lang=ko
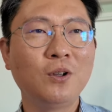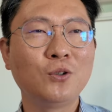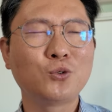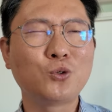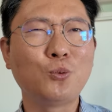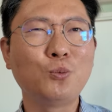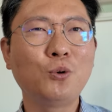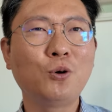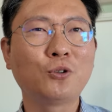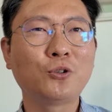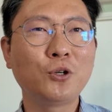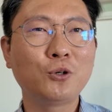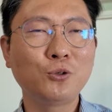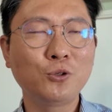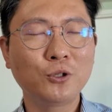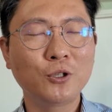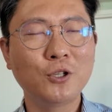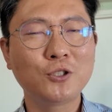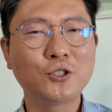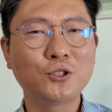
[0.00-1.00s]
종목을 어떻게
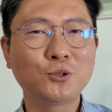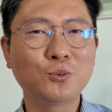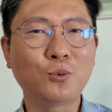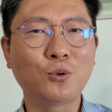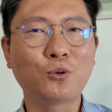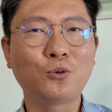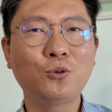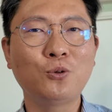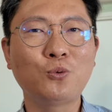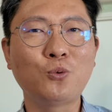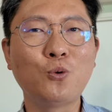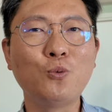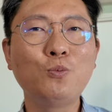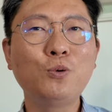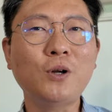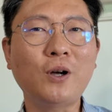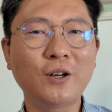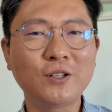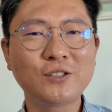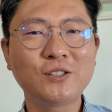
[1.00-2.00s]
굴려야 될지도 모르고
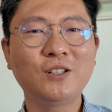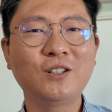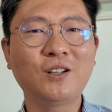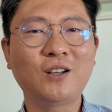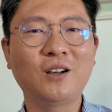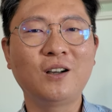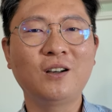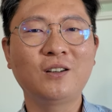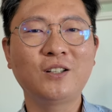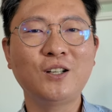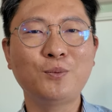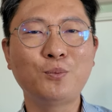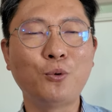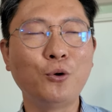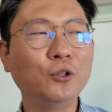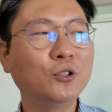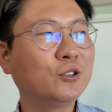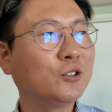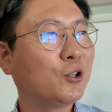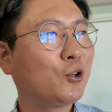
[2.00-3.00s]
공부를 안 했으니까 그냥
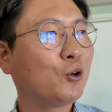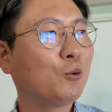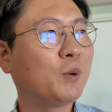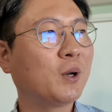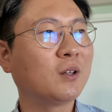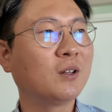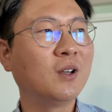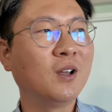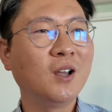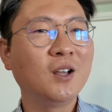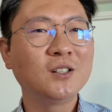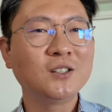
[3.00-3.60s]
보이는 대로만,